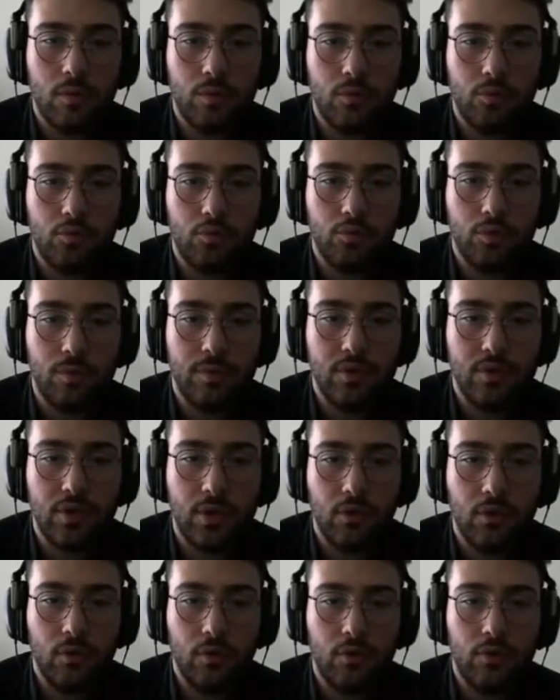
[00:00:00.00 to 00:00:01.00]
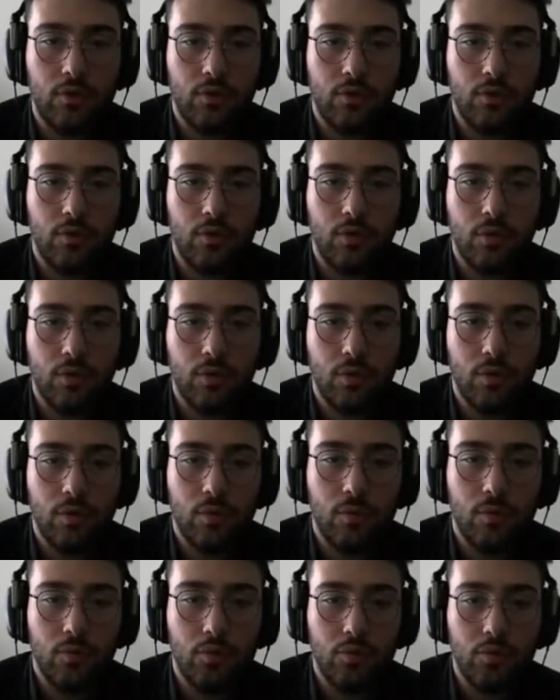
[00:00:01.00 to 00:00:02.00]
Burada bir şey yok.
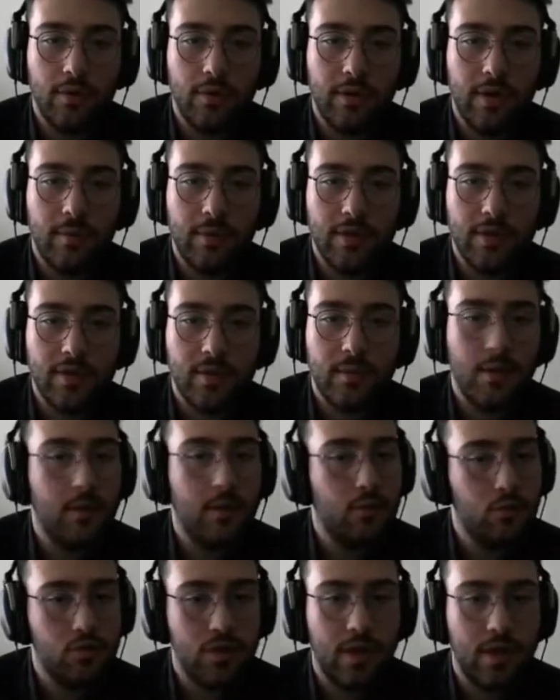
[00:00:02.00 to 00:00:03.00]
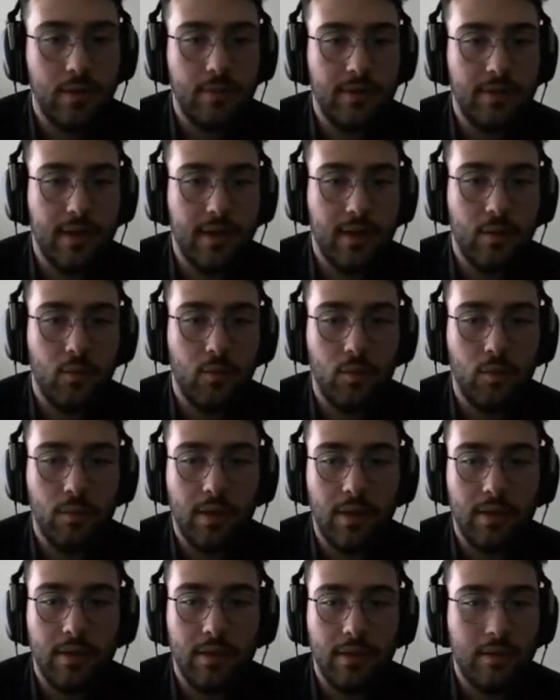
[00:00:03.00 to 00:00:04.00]
Burada var mı acaba? Güzel bir tane bomba
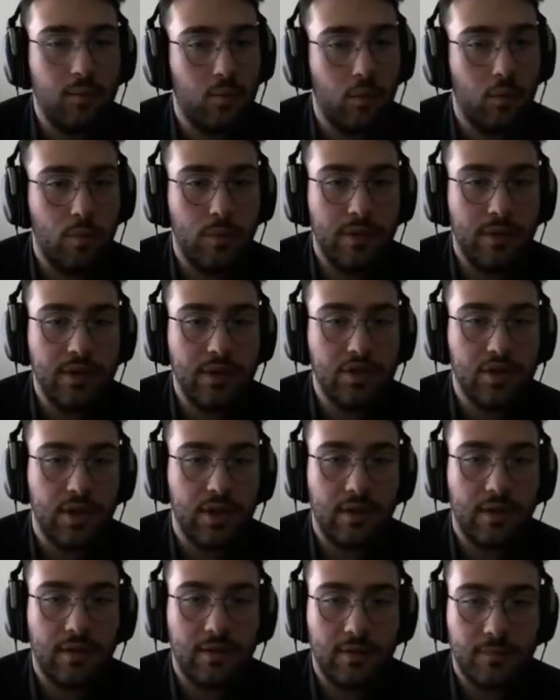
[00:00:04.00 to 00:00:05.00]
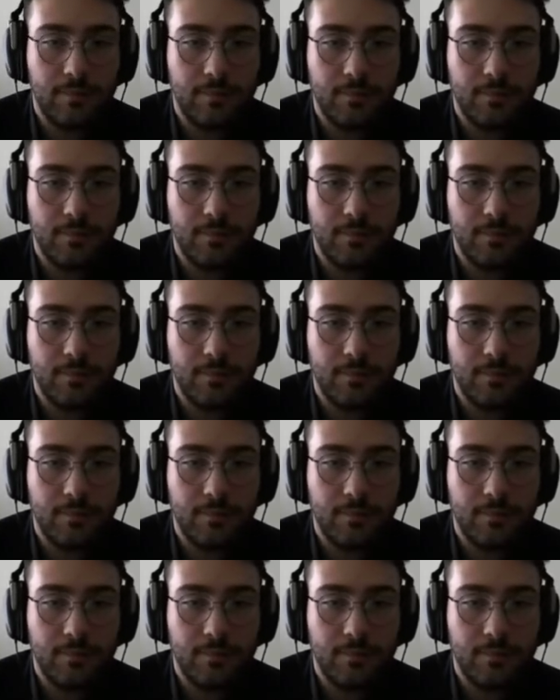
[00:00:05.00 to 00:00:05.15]
aldık. Bomba da işe yarar.